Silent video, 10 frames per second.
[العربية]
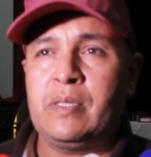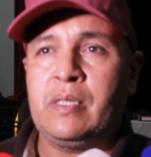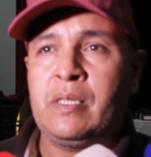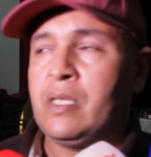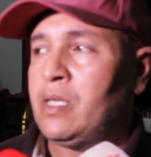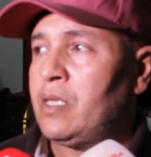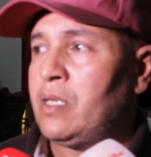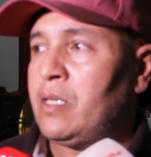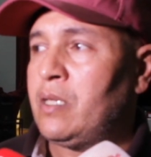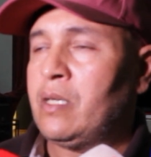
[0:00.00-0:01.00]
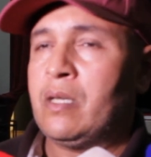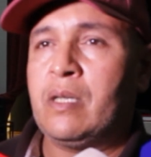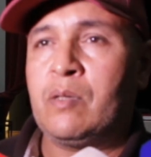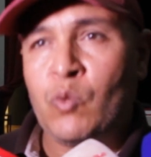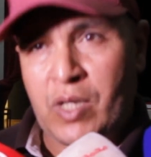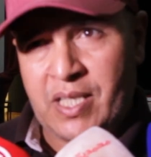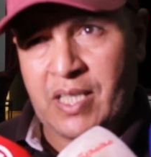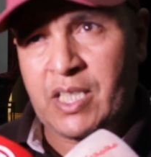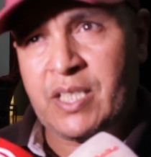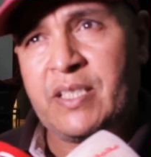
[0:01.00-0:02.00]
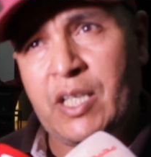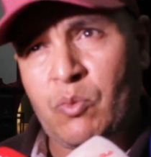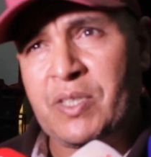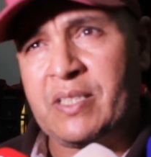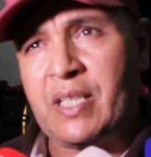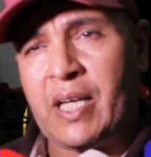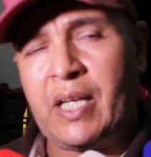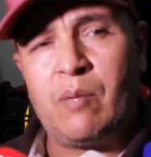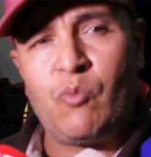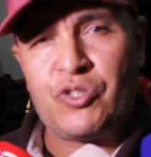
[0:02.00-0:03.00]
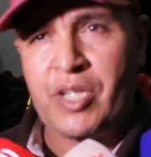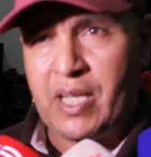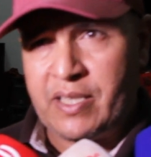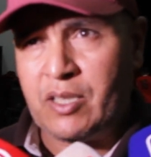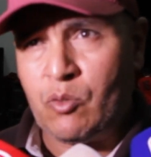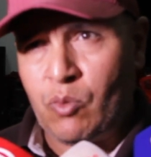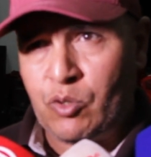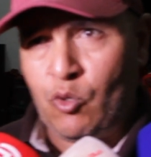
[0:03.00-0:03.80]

المراسله السيد وزير الداخليه الموجهه الى الساده ولاة